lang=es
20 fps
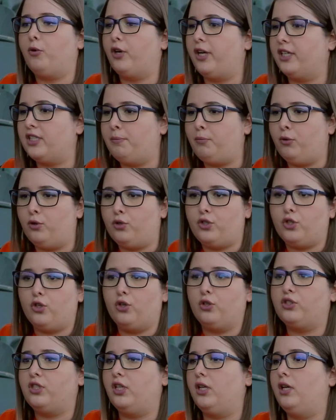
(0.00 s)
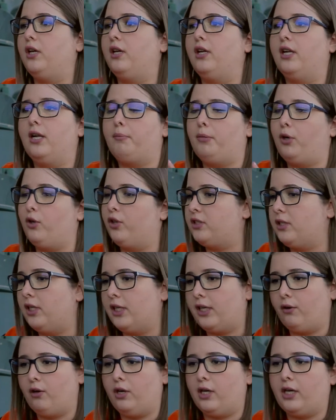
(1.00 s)
se ponchó si la pelota se le
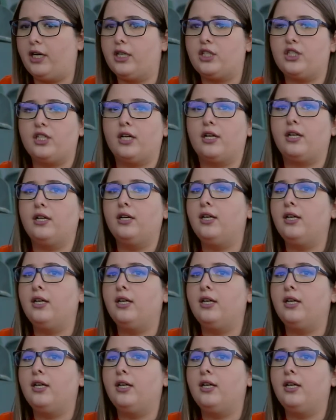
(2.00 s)
cayó al catcher